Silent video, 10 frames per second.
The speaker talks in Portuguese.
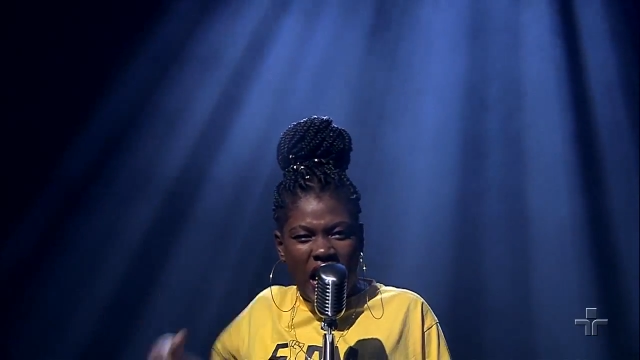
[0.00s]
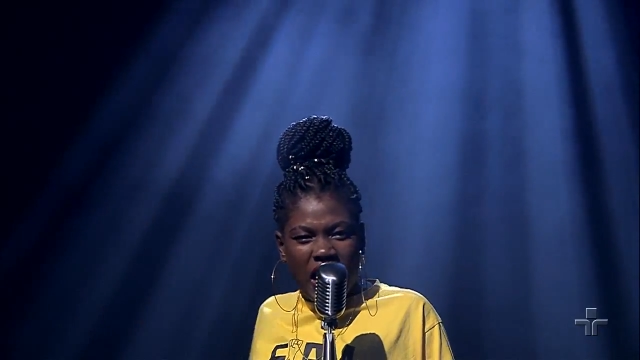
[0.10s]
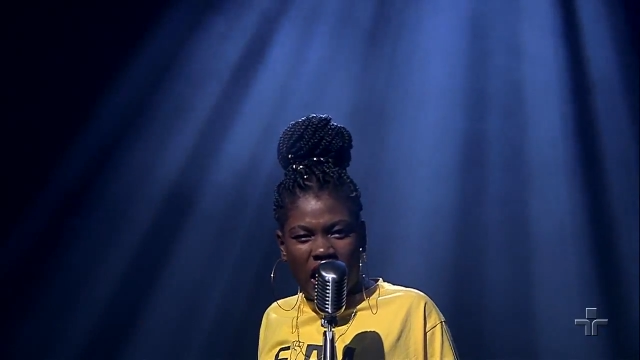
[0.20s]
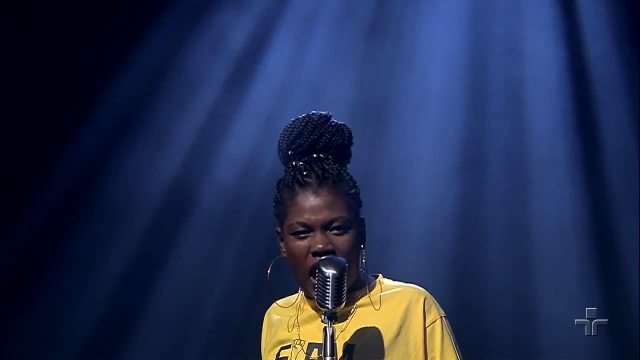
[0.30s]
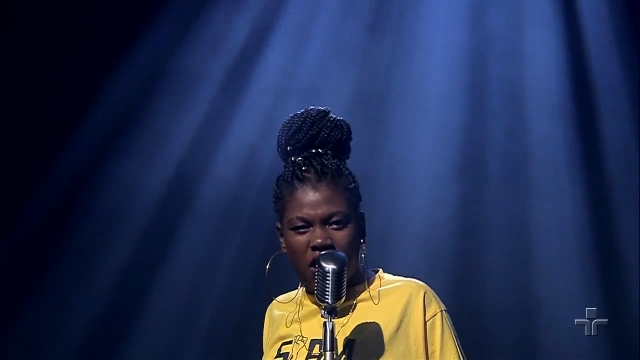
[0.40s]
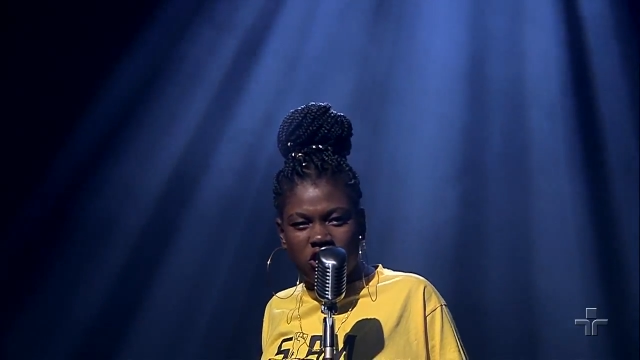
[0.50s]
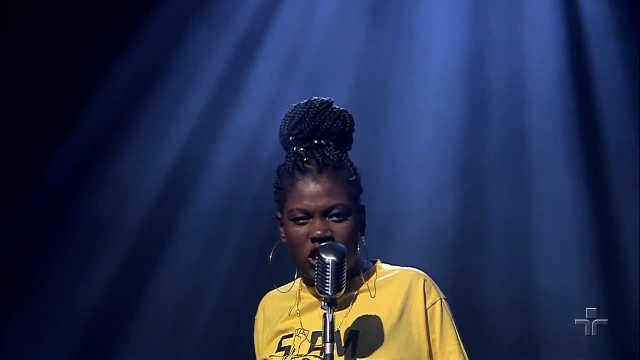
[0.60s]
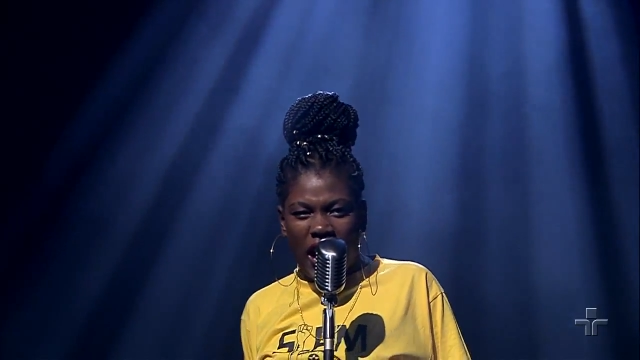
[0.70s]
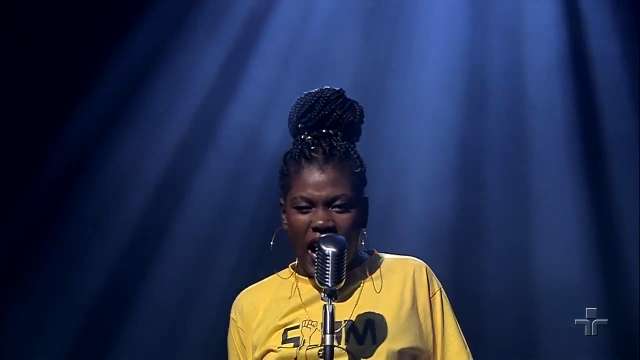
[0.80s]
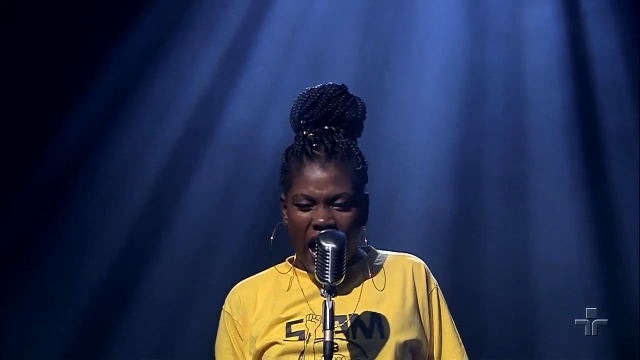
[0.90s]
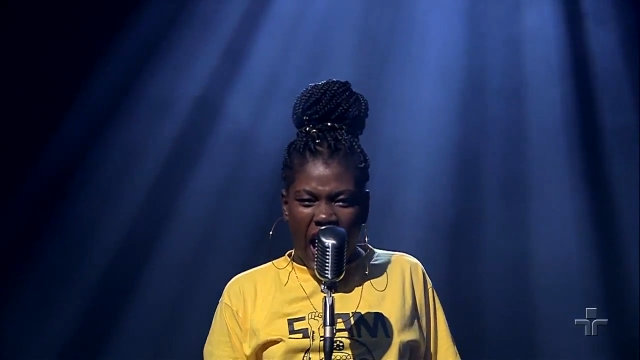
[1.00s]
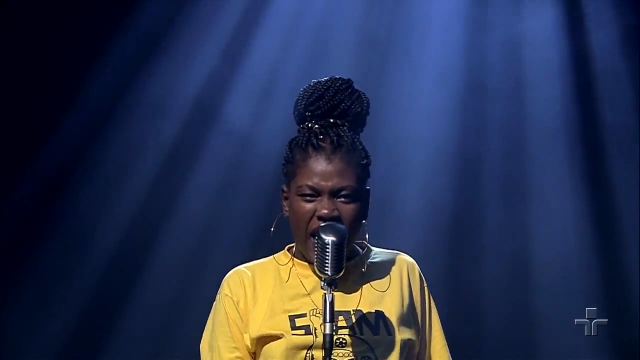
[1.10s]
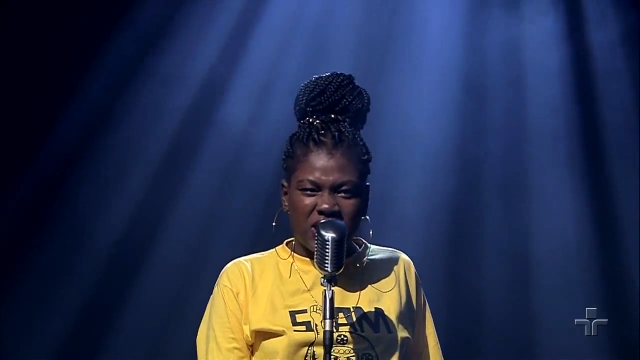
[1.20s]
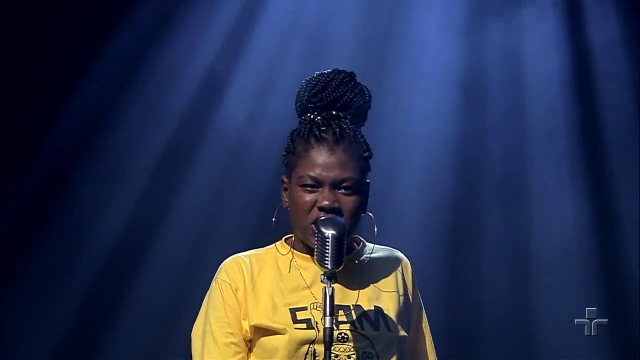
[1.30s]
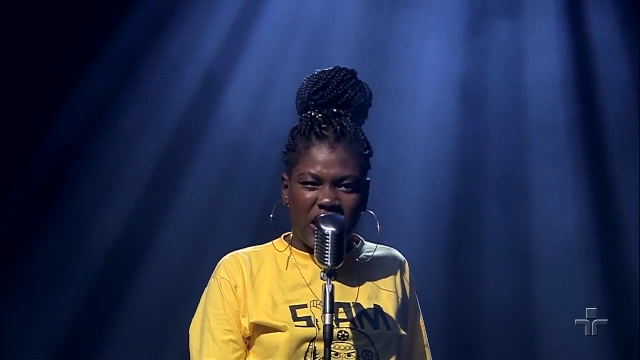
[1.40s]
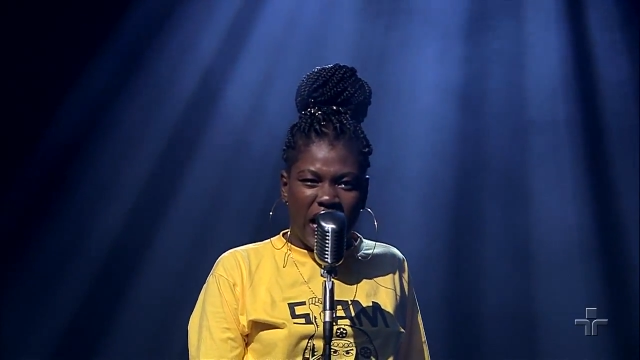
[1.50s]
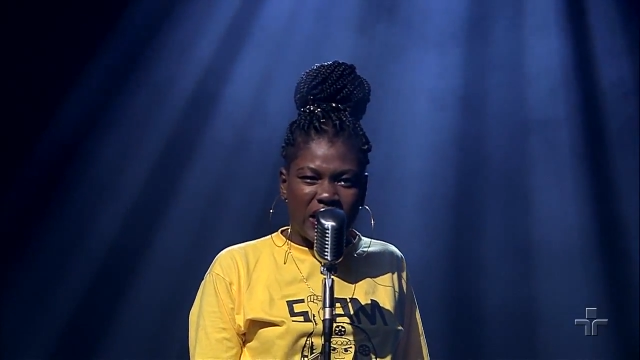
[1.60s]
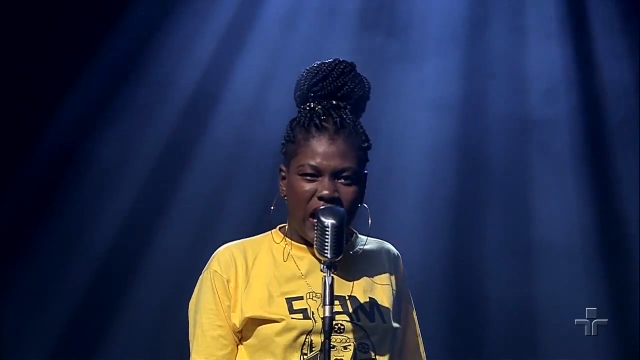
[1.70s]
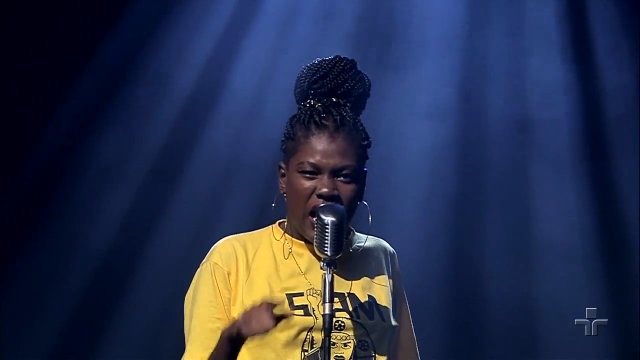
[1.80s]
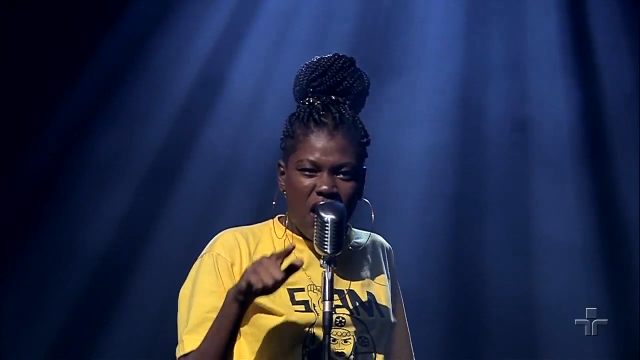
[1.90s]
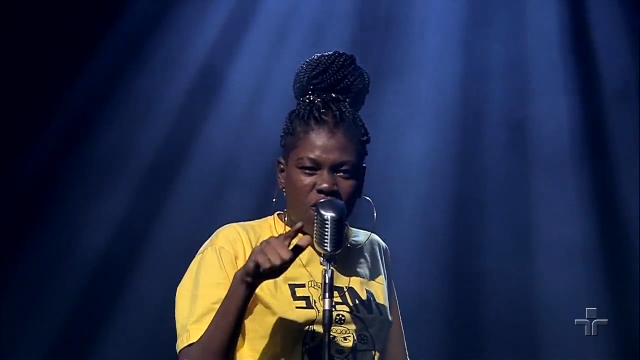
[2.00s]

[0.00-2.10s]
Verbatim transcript: Cláudia, arrastada,